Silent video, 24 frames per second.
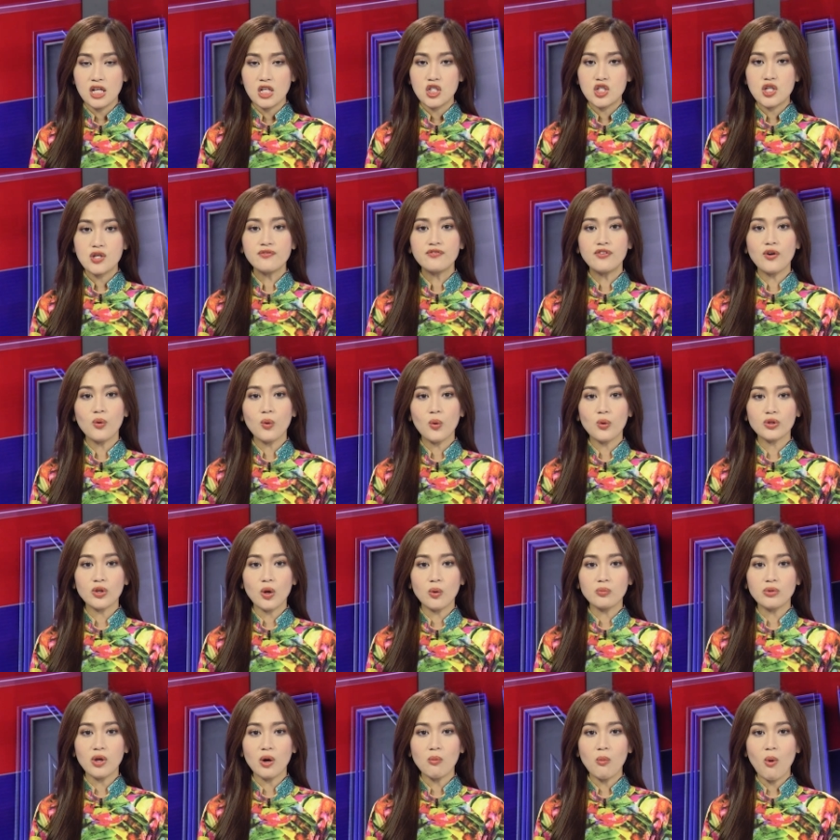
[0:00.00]
Chính phủ của
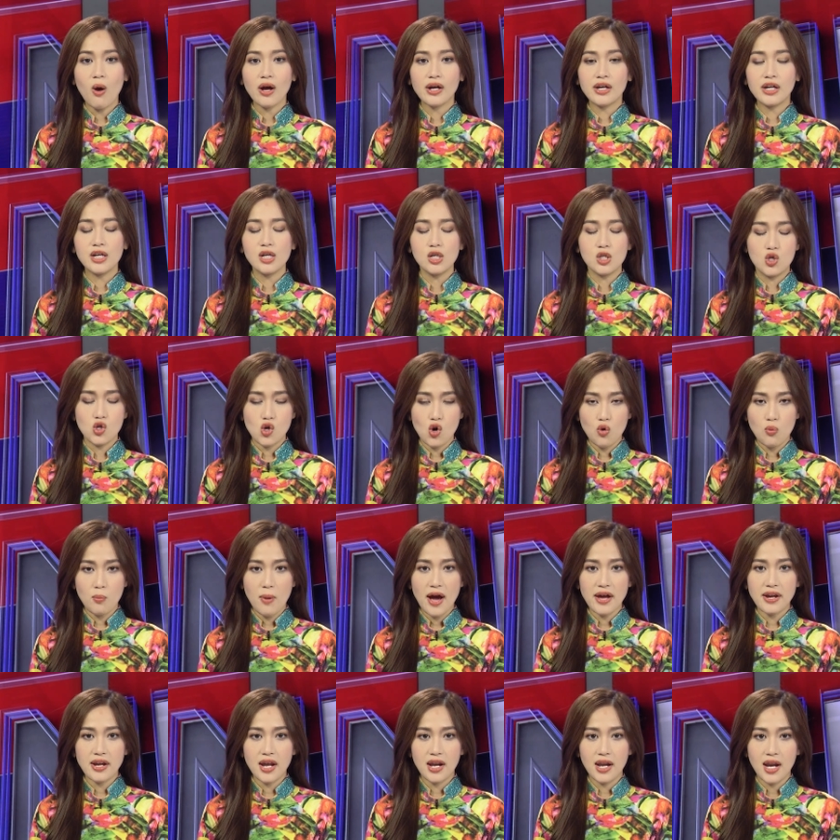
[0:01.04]
Tổng thống Hoa Kỳ Joe
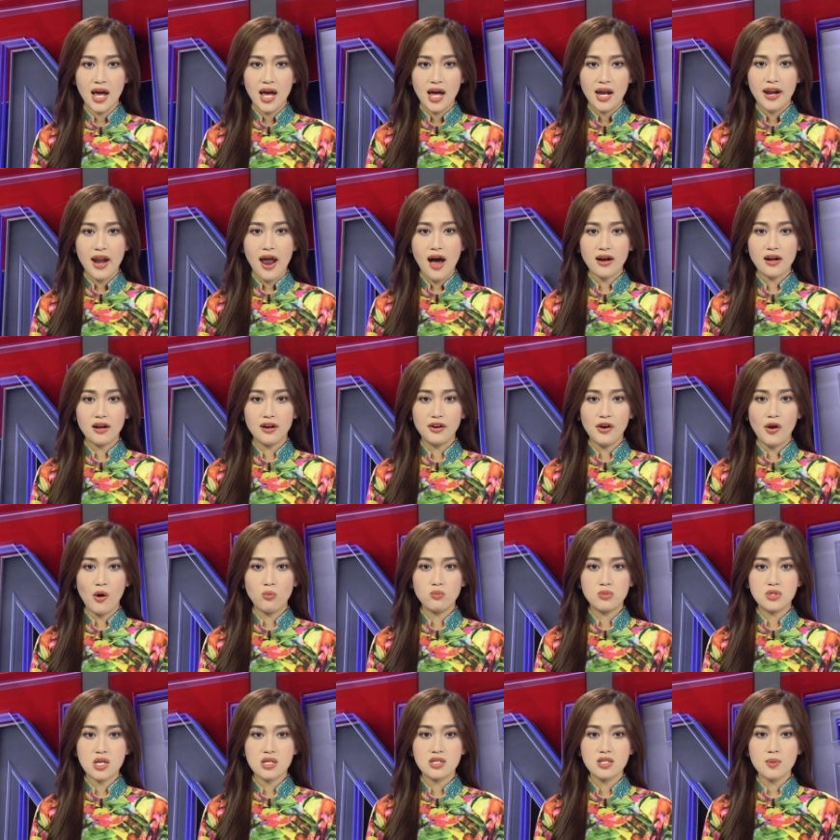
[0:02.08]
Biden đã khởi
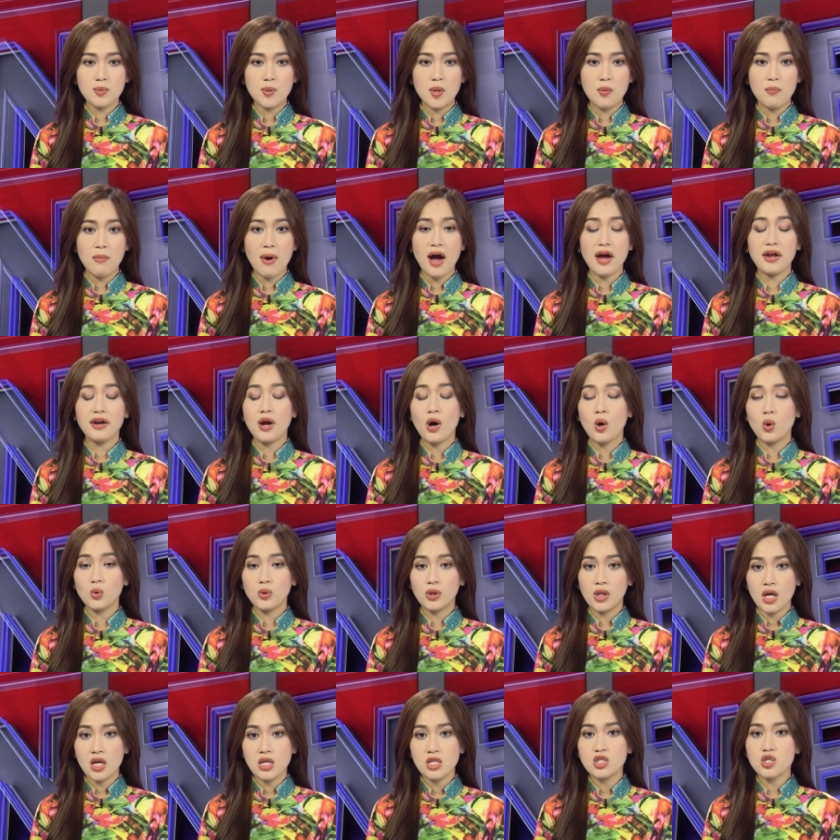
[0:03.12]
động tranh chấp thương mại đầu
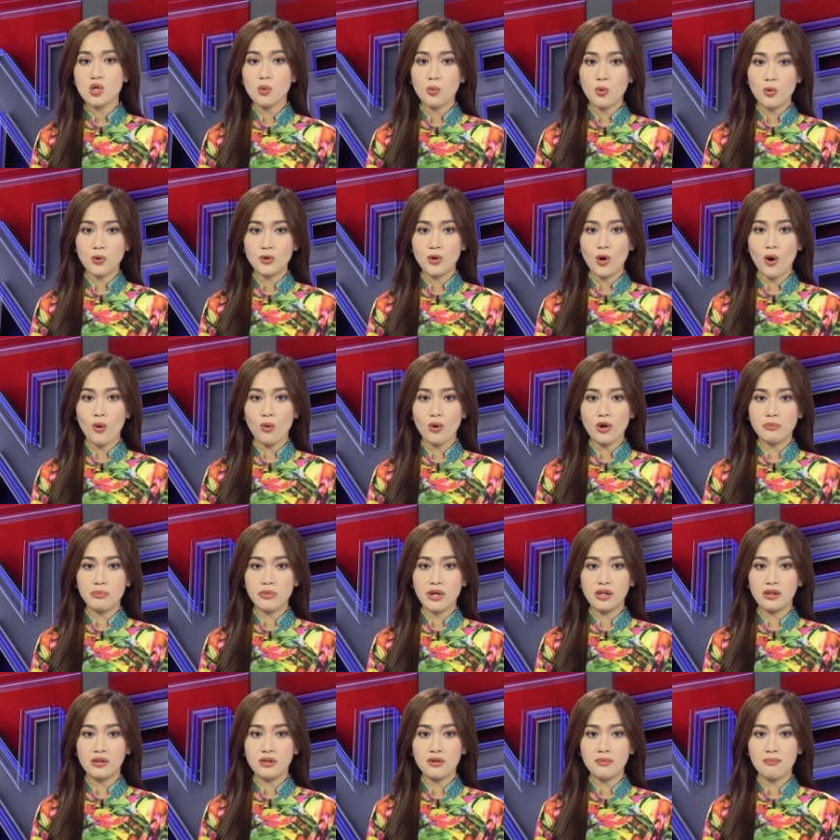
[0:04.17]
tiên trong khuôn khổ hiệp
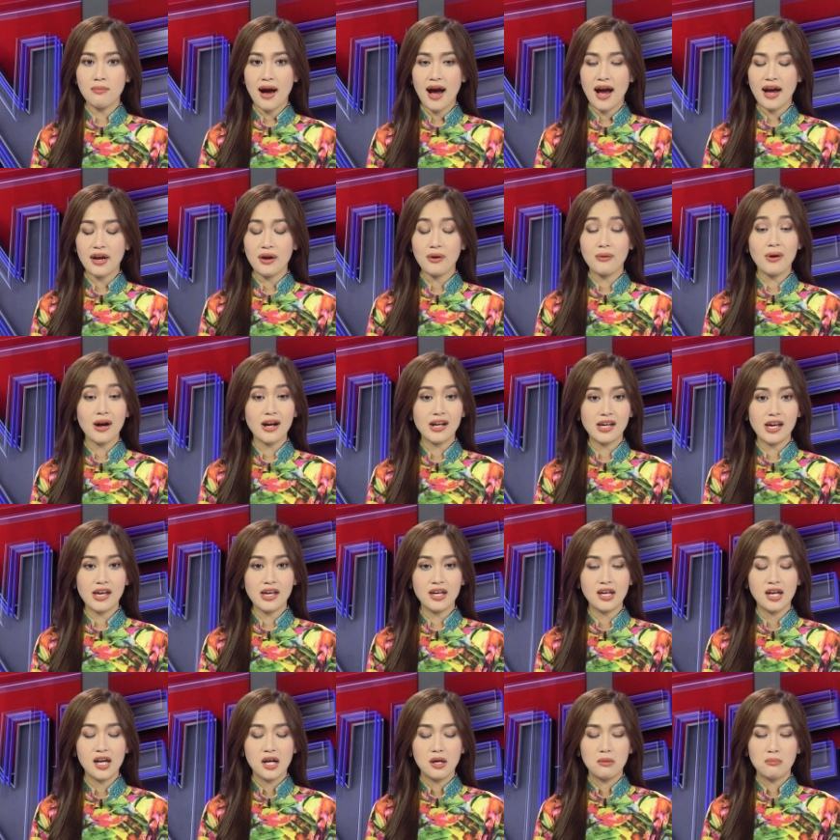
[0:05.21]
định thương mại Hoa
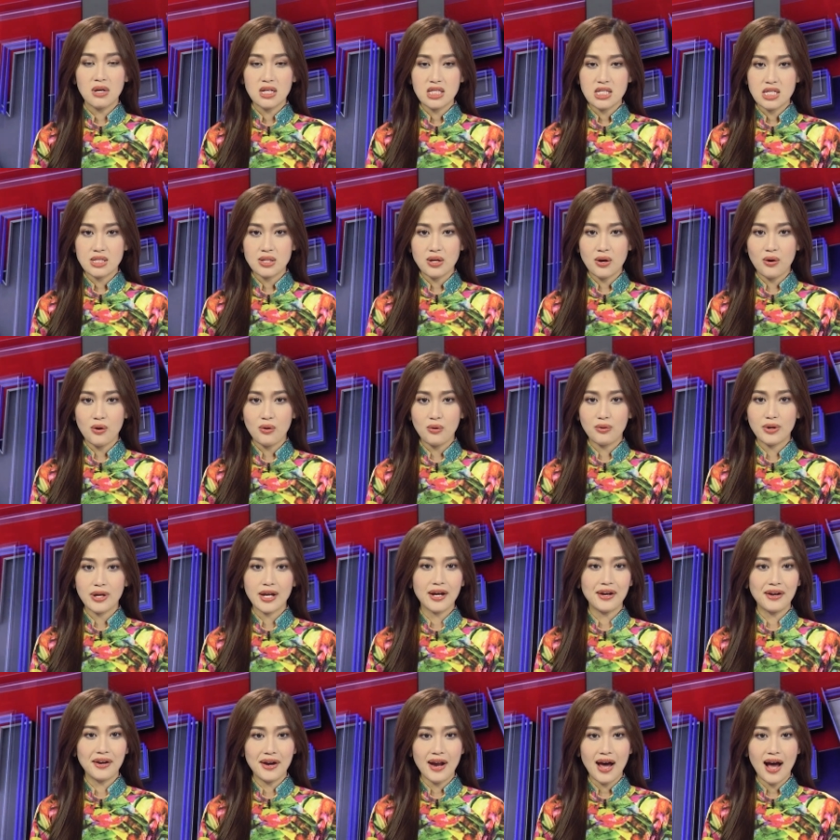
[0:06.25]
Kỳ, Mexico,
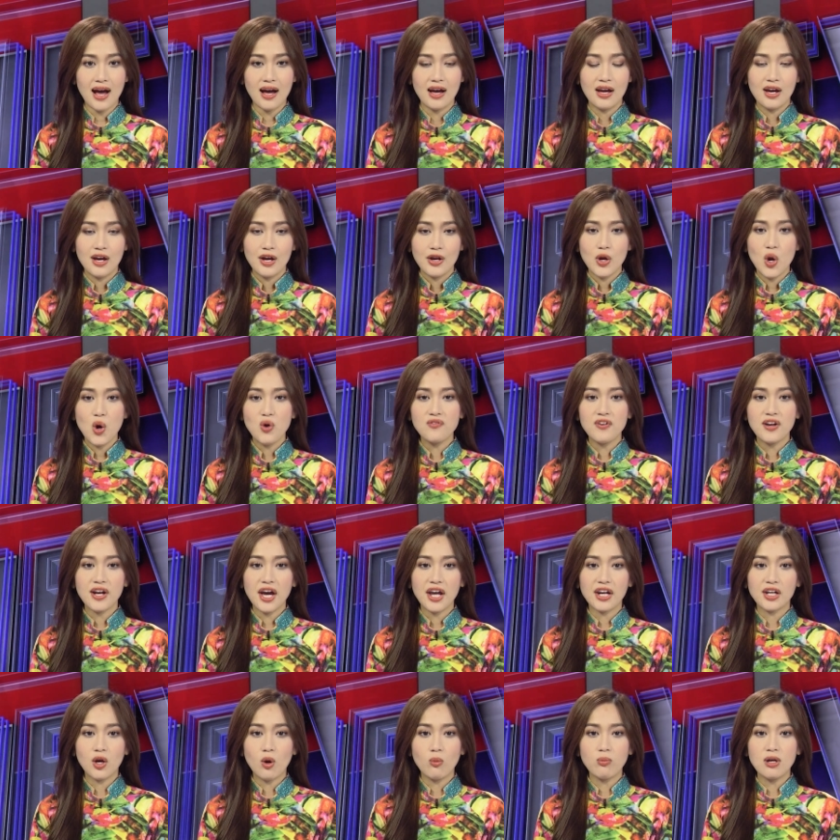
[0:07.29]
Canada đối với
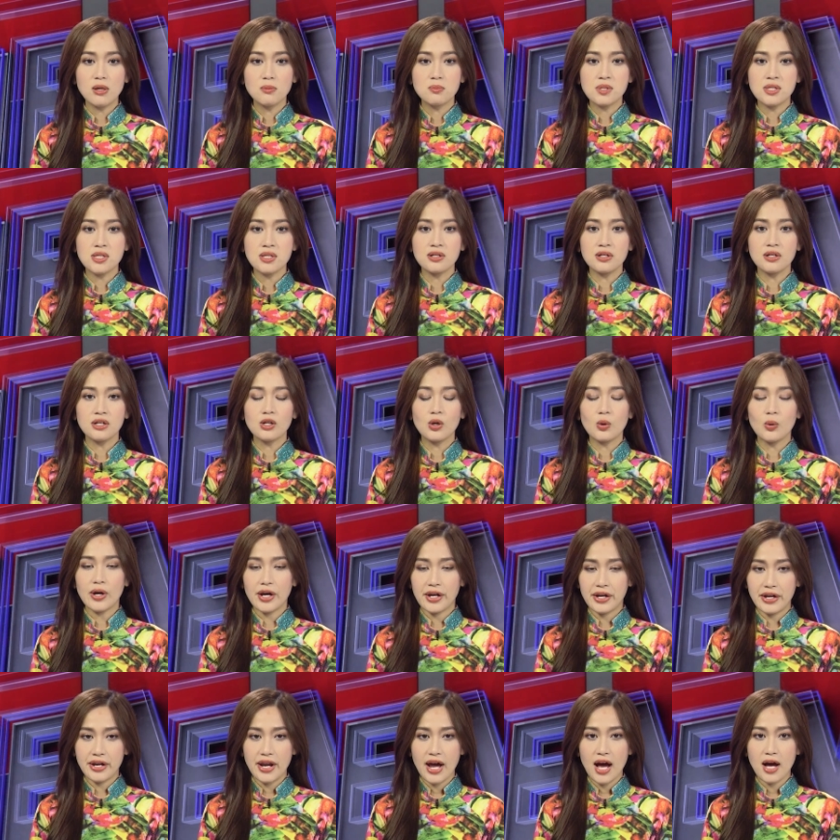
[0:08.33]
ngành công nghiệp sữa của
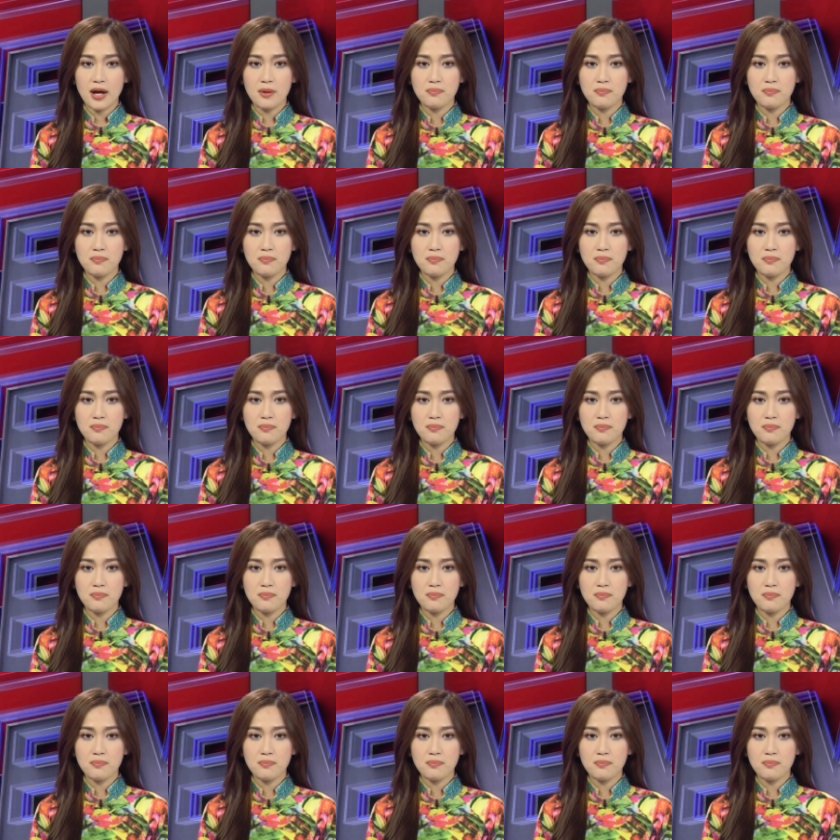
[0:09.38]
Canada.